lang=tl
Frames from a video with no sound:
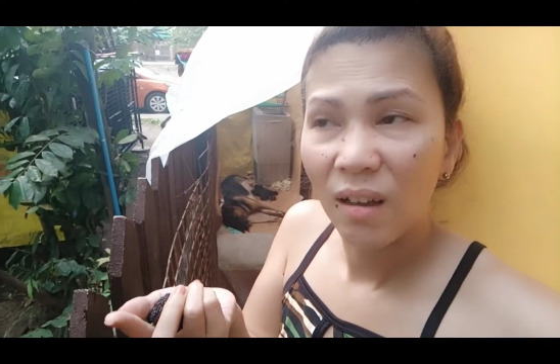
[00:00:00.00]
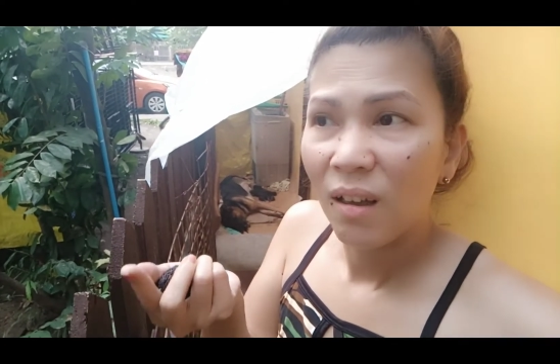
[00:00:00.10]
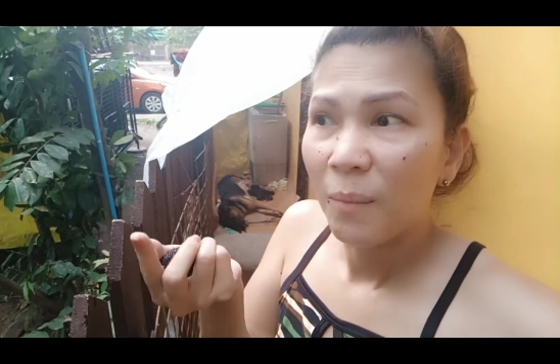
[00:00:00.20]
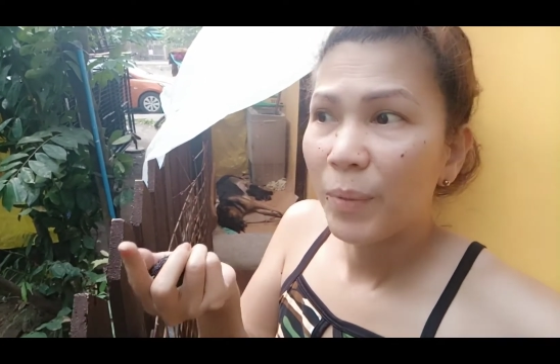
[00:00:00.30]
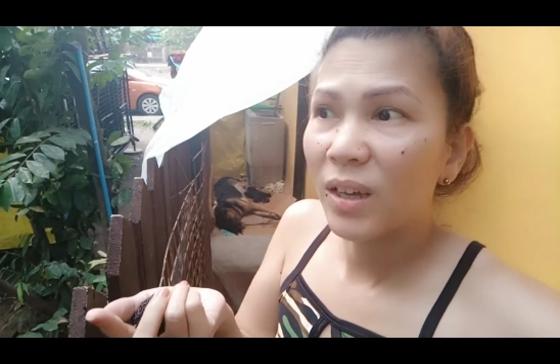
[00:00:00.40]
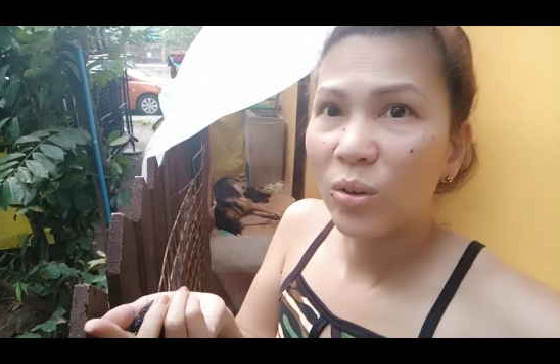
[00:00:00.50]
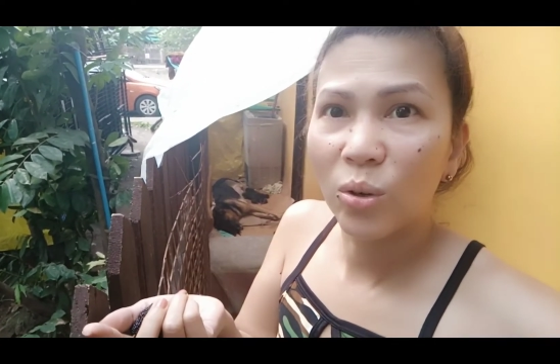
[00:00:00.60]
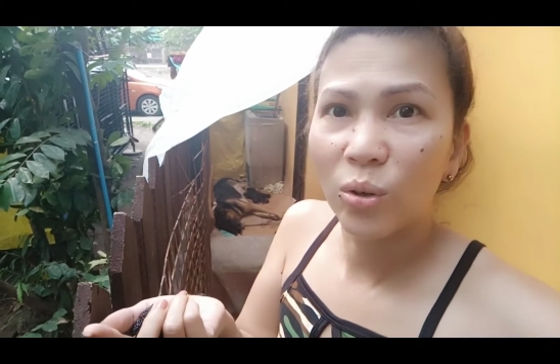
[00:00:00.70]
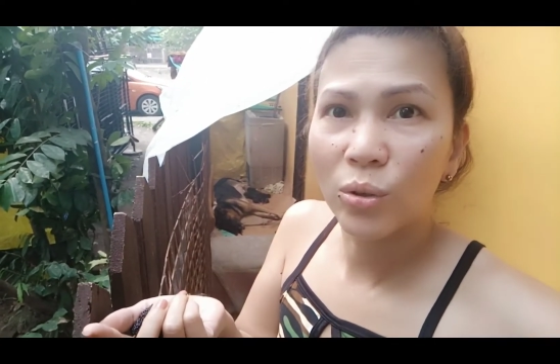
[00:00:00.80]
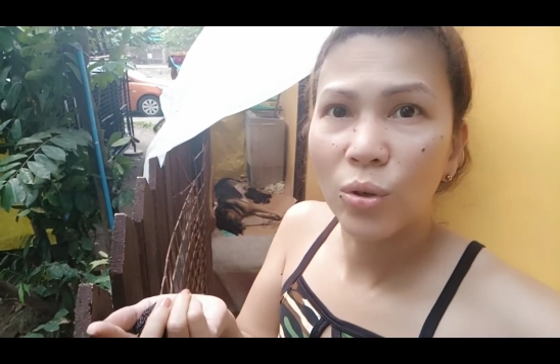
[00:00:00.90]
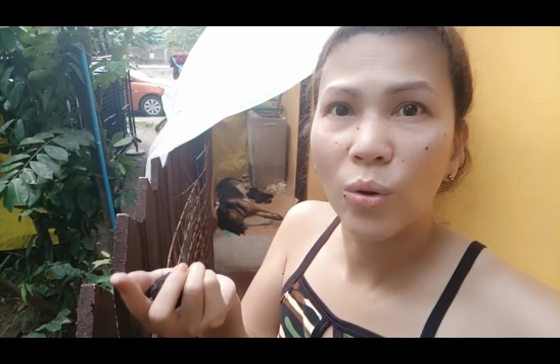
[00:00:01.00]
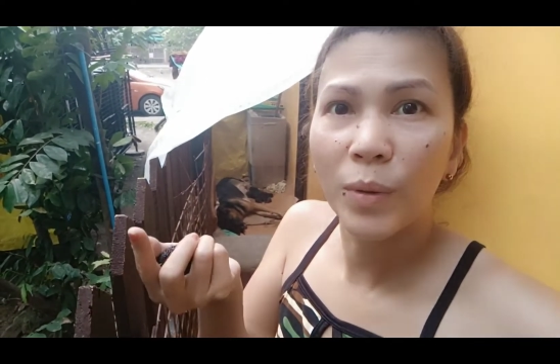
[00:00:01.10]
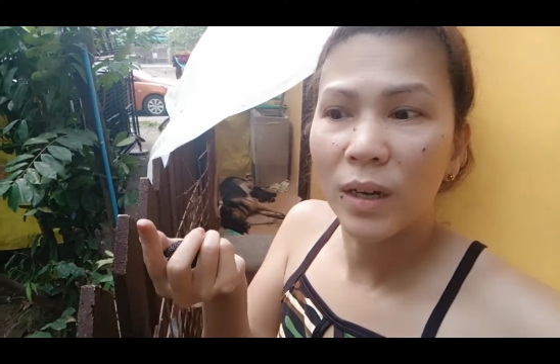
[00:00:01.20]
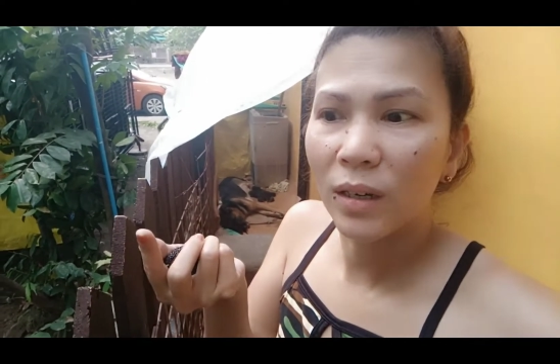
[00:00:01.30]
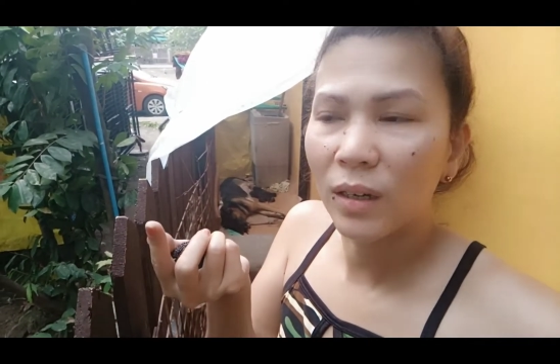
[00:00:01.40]
Pero
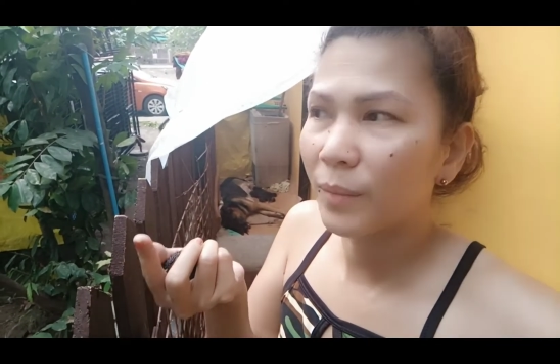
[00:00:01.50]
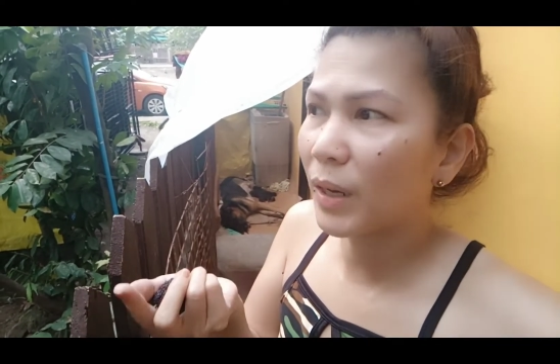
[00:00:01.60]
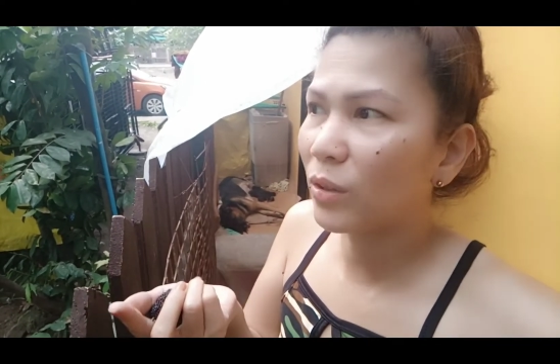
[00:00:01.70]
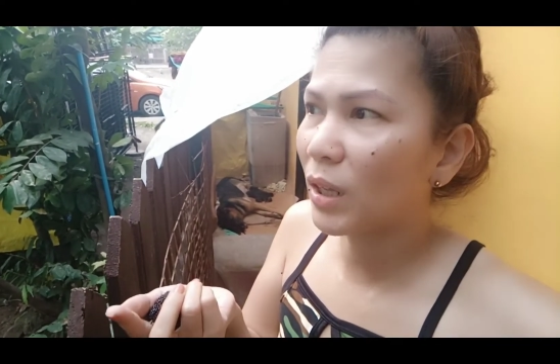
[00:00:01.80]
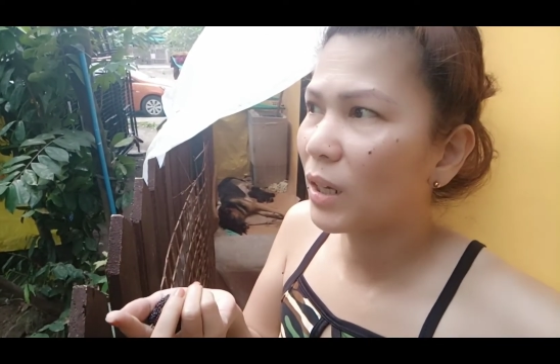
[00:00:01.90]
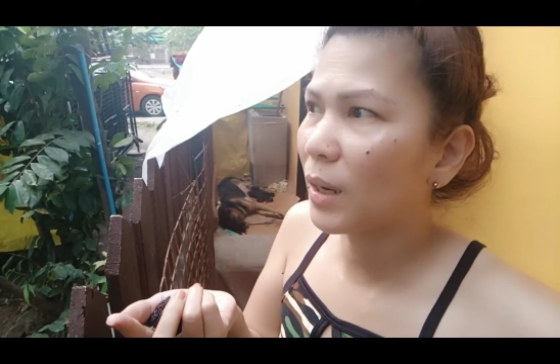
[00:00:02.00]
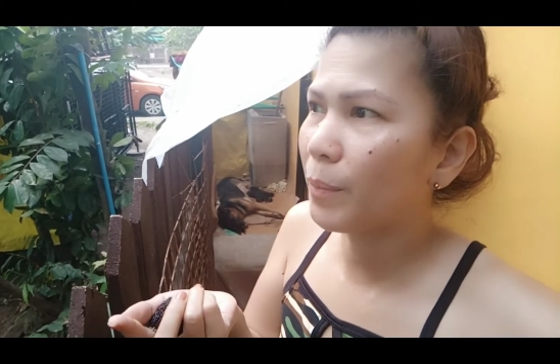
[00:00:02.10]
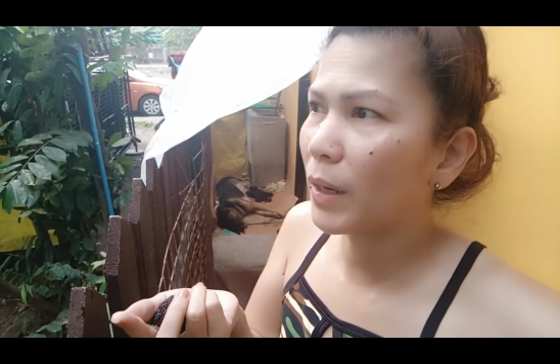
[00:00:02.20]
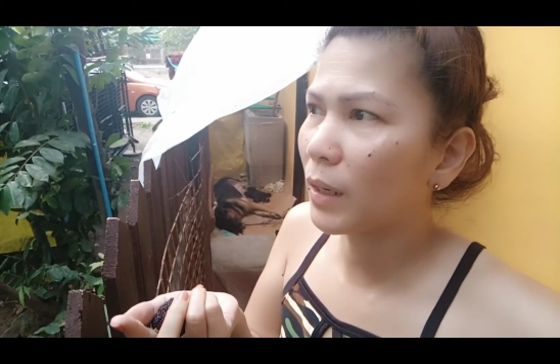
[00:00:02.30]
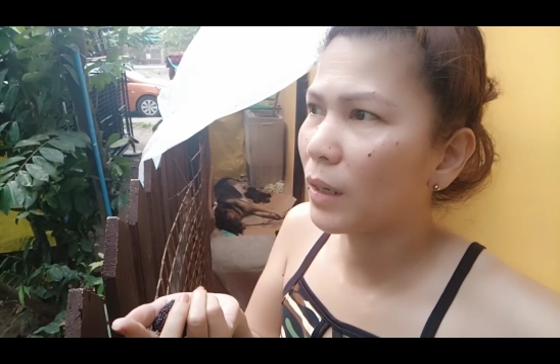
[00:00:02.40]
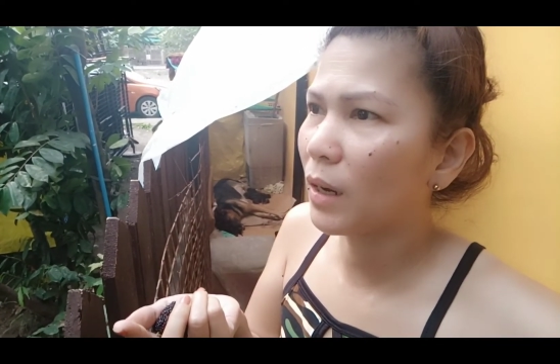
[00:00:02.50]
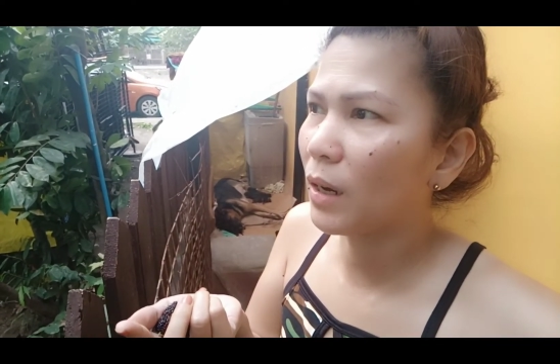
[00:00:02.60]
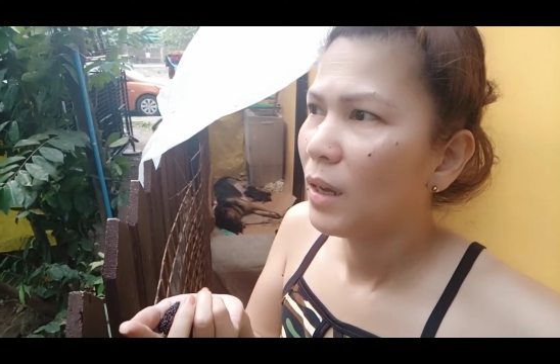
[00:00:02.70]
sobrang, ano talaga, parang uh,